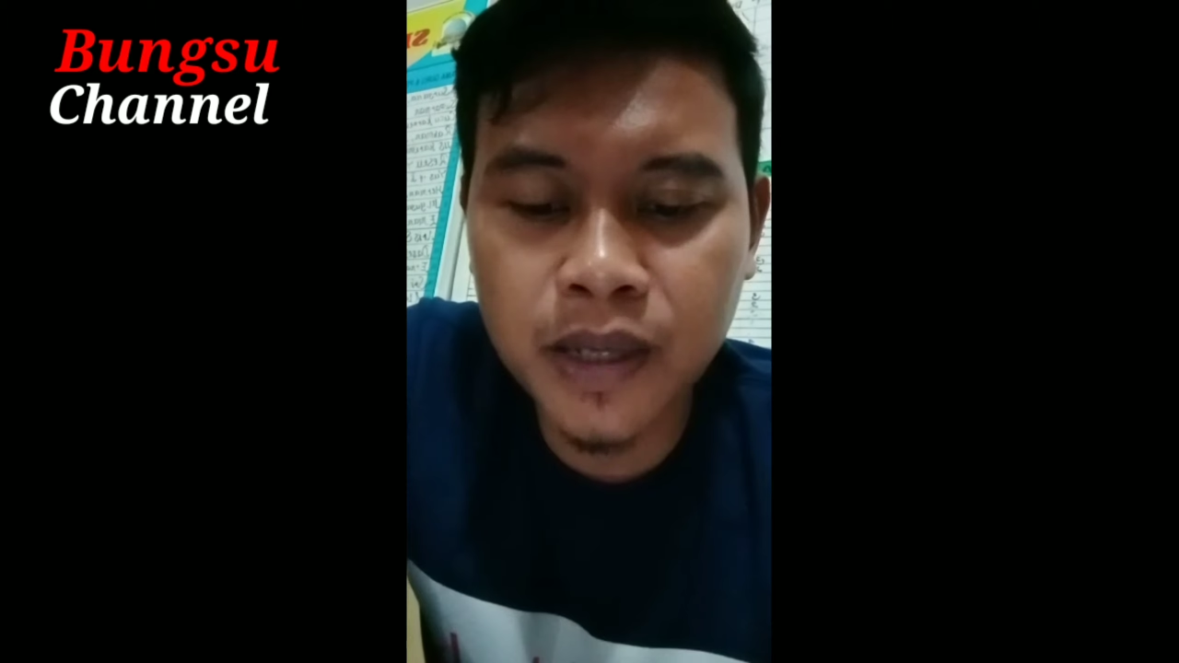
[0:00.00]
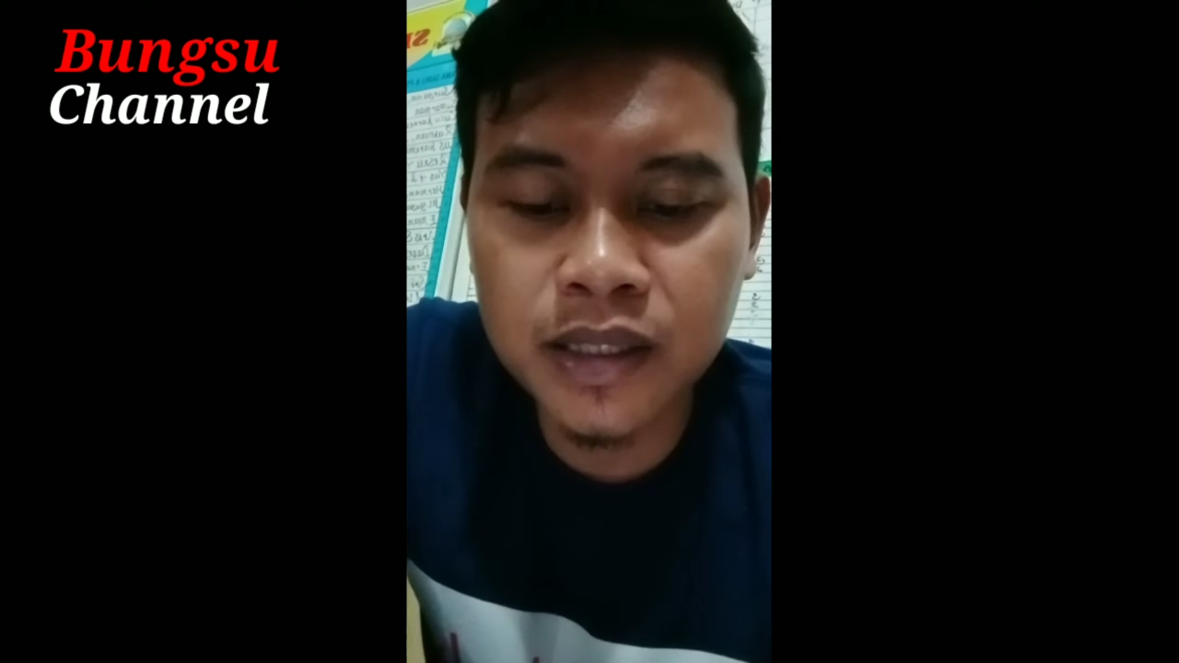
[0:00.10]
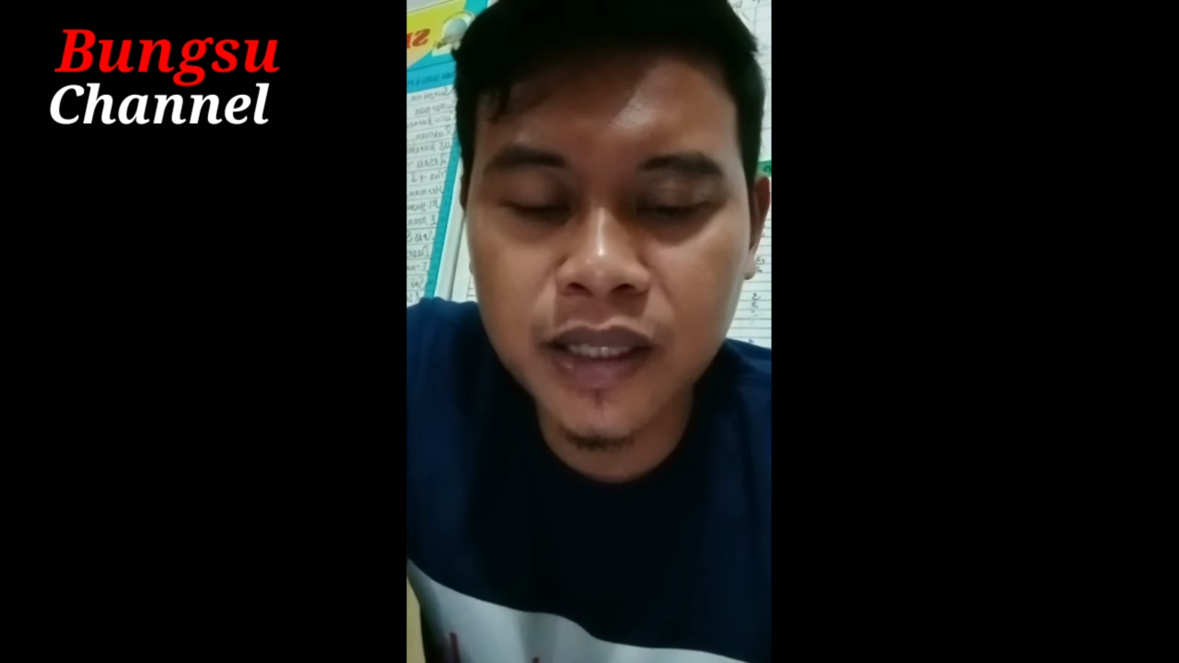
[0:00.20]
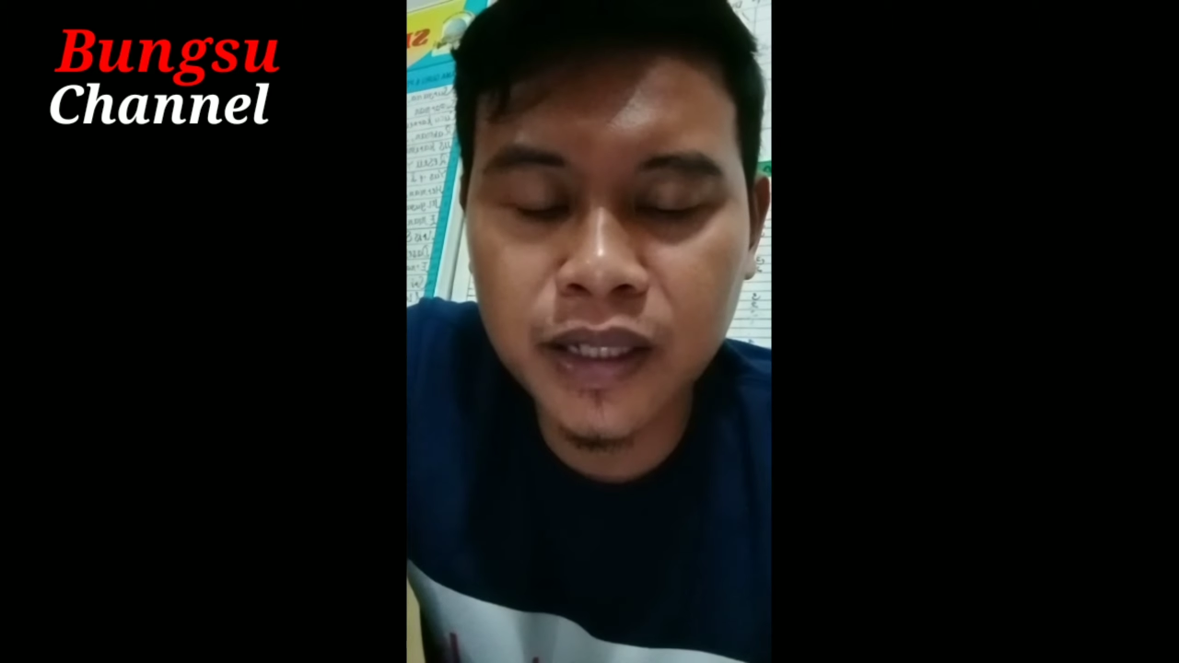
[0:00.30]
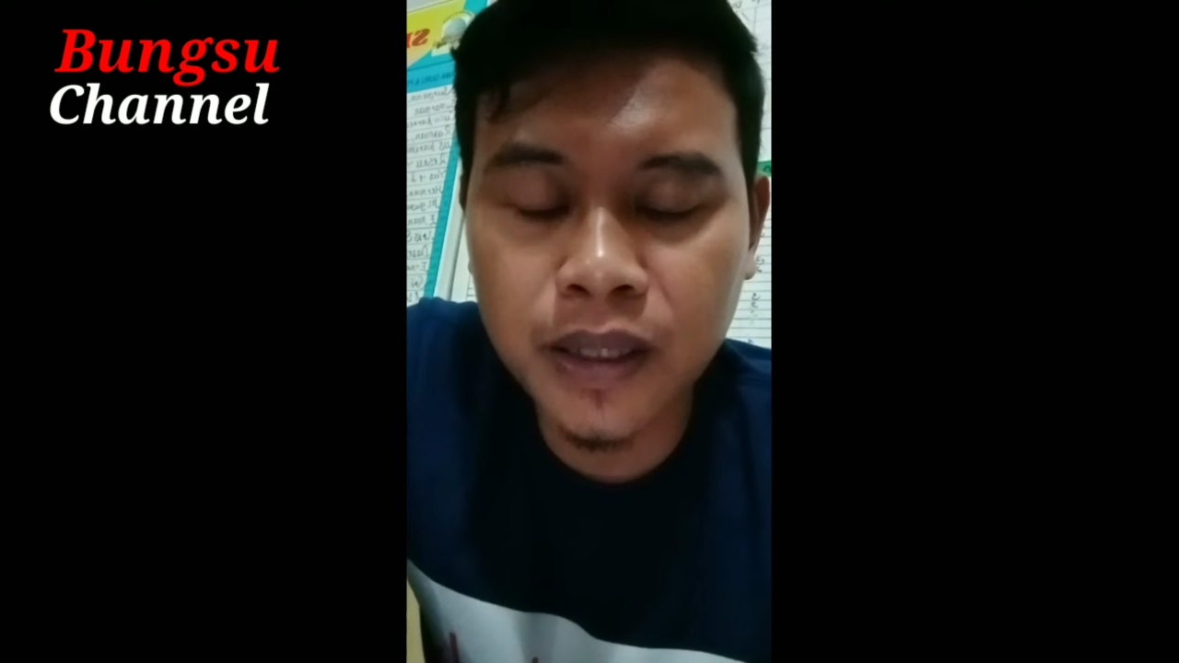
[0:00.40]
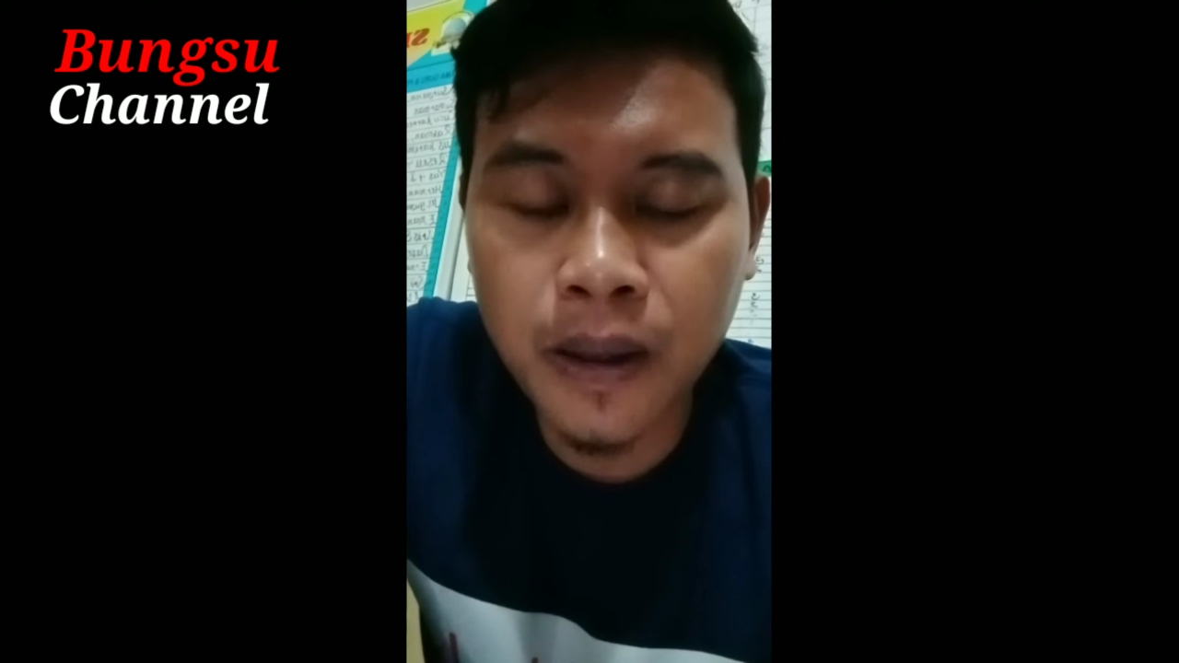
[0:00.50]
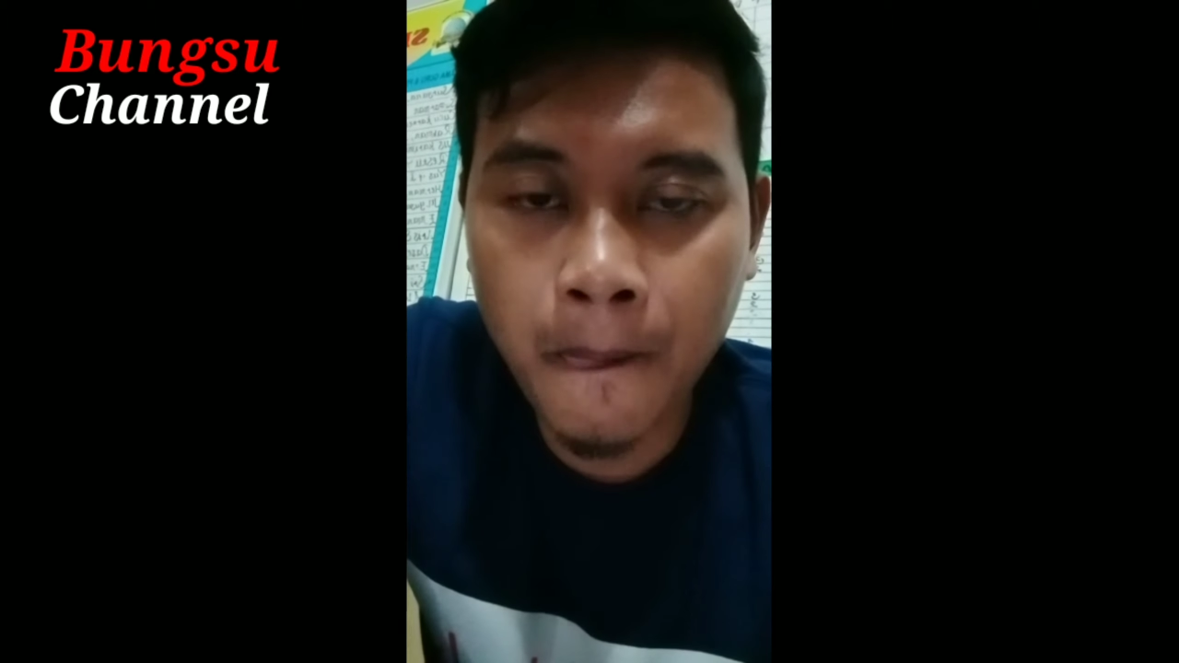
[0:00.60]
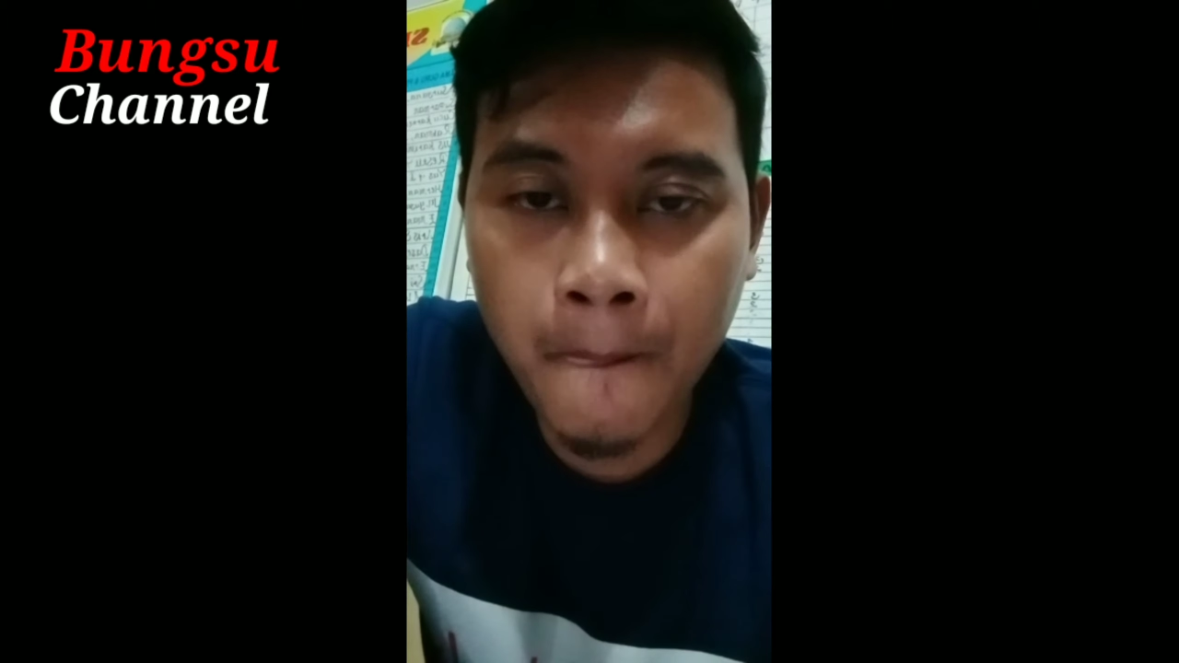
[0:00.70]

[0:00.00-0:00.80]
batin